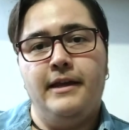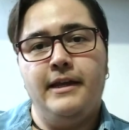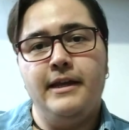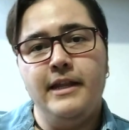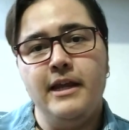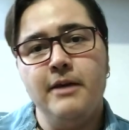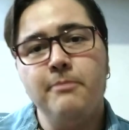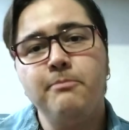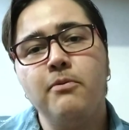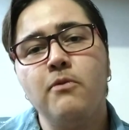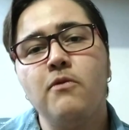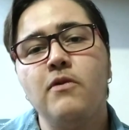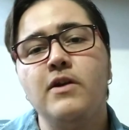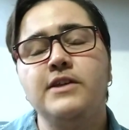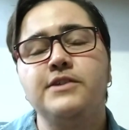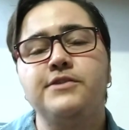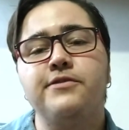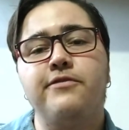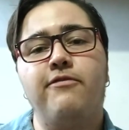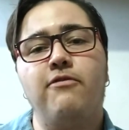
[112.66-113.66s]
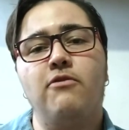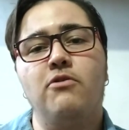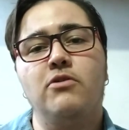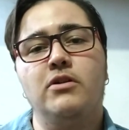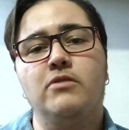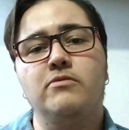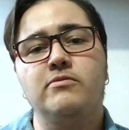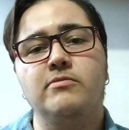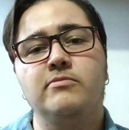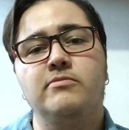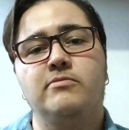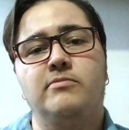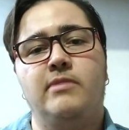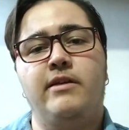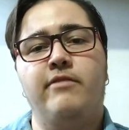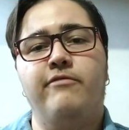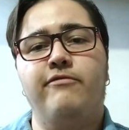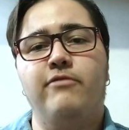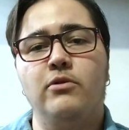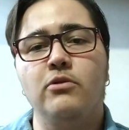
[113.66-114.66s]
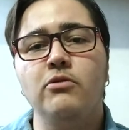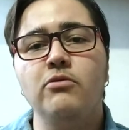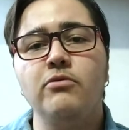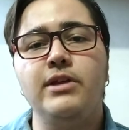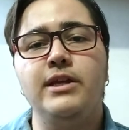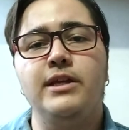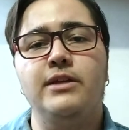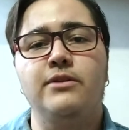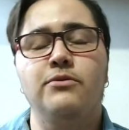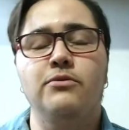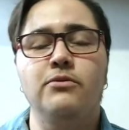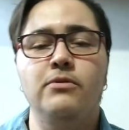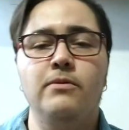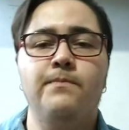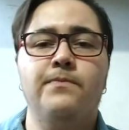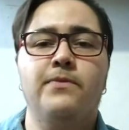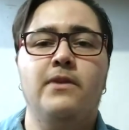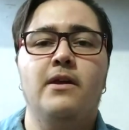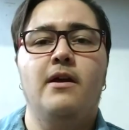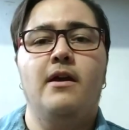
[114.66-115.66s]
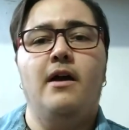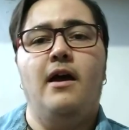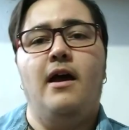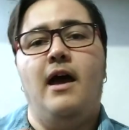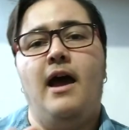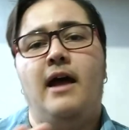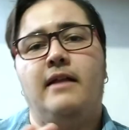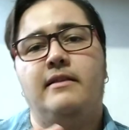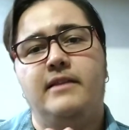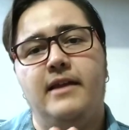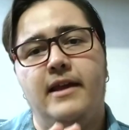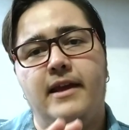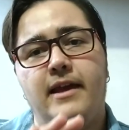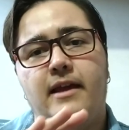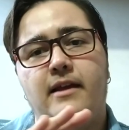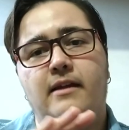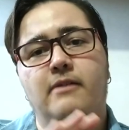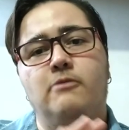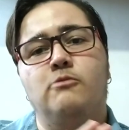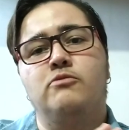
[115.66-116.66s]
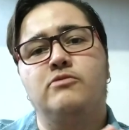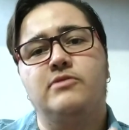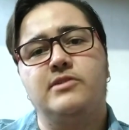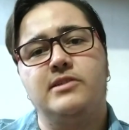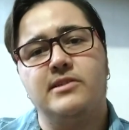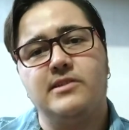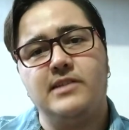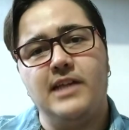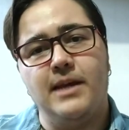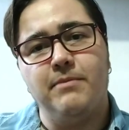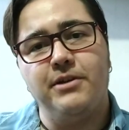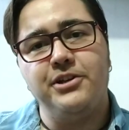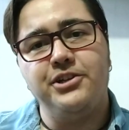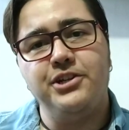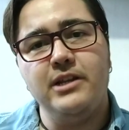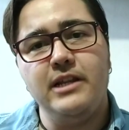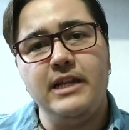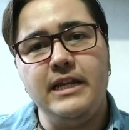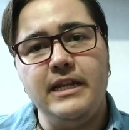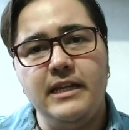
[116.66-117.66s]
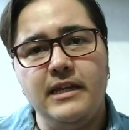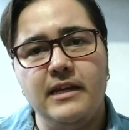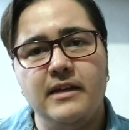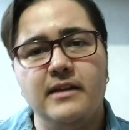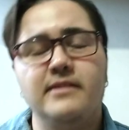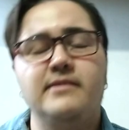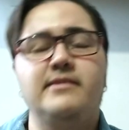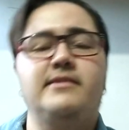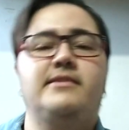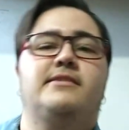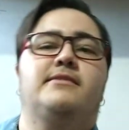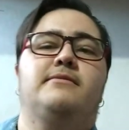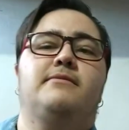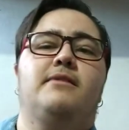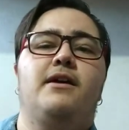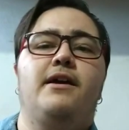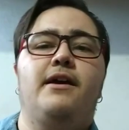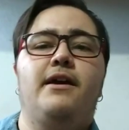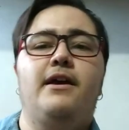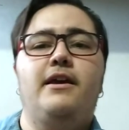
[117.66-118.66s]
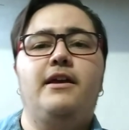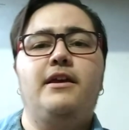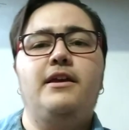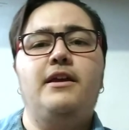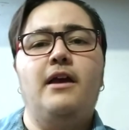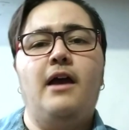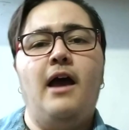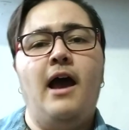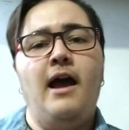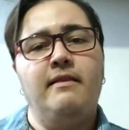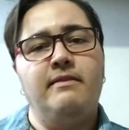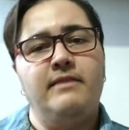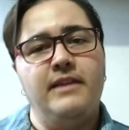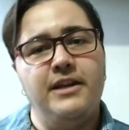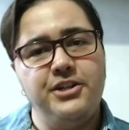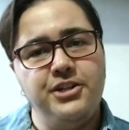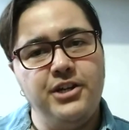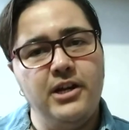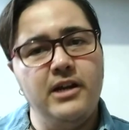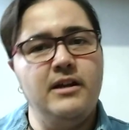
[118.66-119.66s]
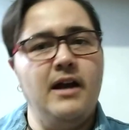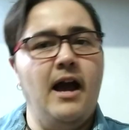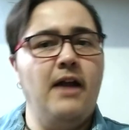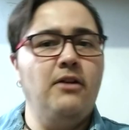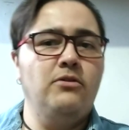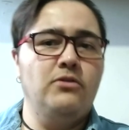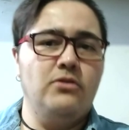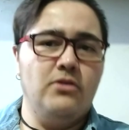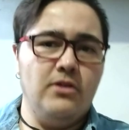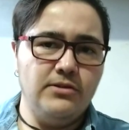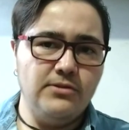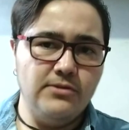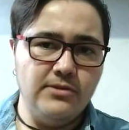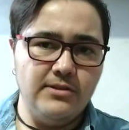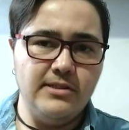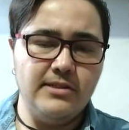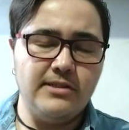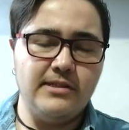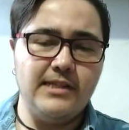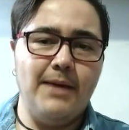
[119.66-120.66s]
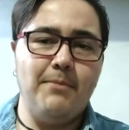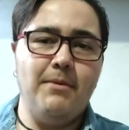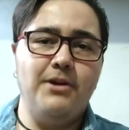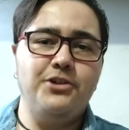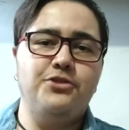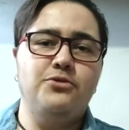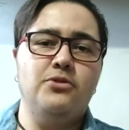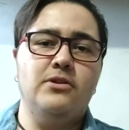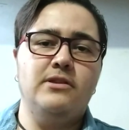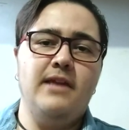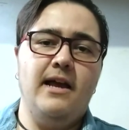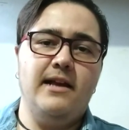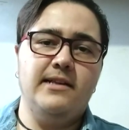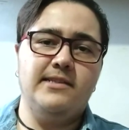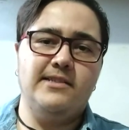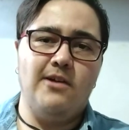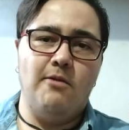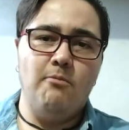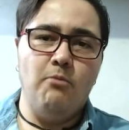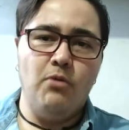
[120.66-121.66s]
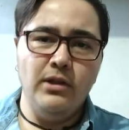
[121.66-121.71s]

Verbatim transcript: que depois foram evoluindo até um sistema de linhas, até chegar no nosso sistema de notação